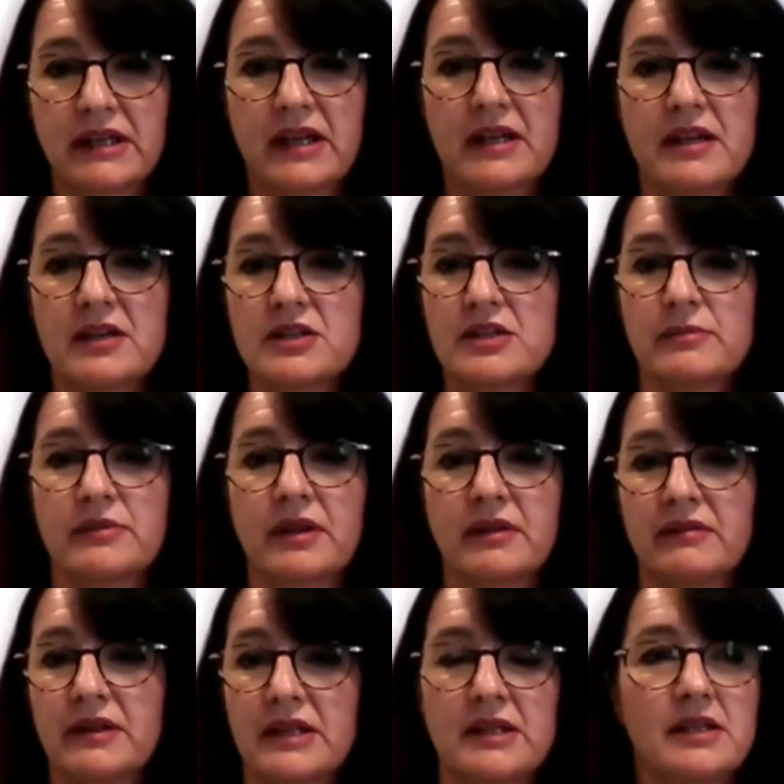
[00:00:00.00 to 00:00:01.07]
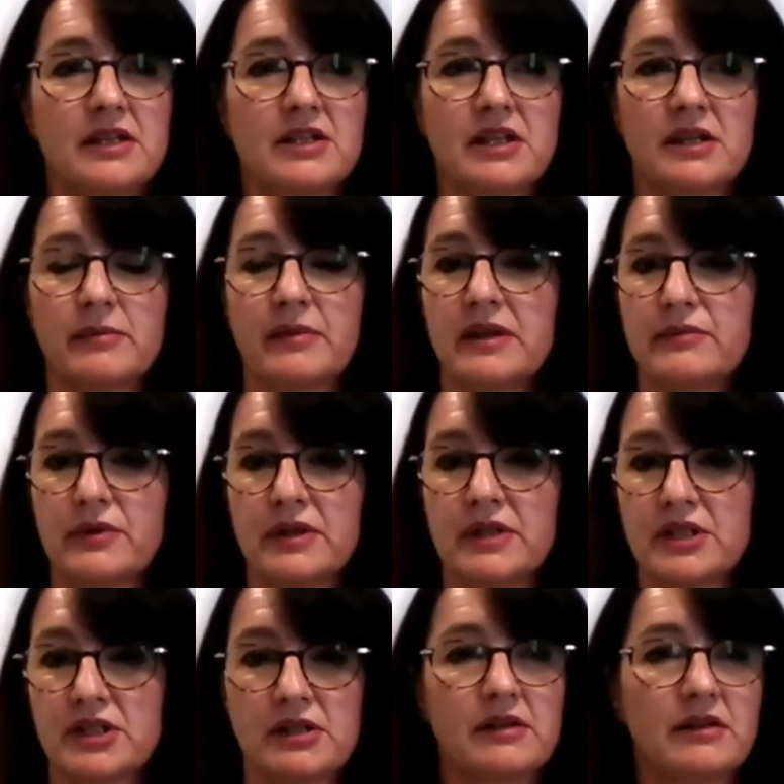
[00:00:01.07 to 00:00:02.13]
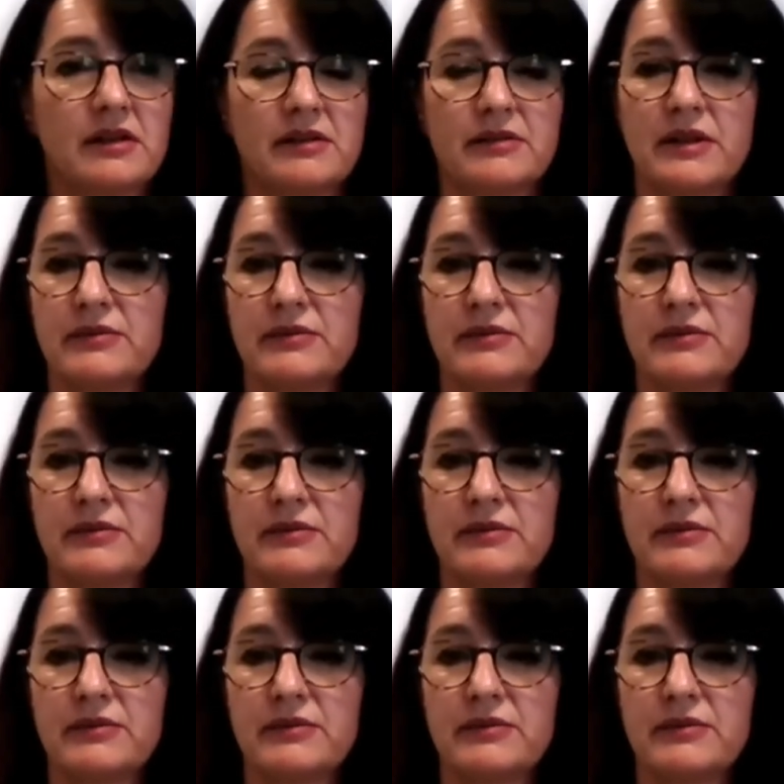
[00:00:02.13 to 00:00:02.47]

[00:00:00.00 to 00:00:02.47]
le terrain, j'aime travailler, j'aime aller voir les gens,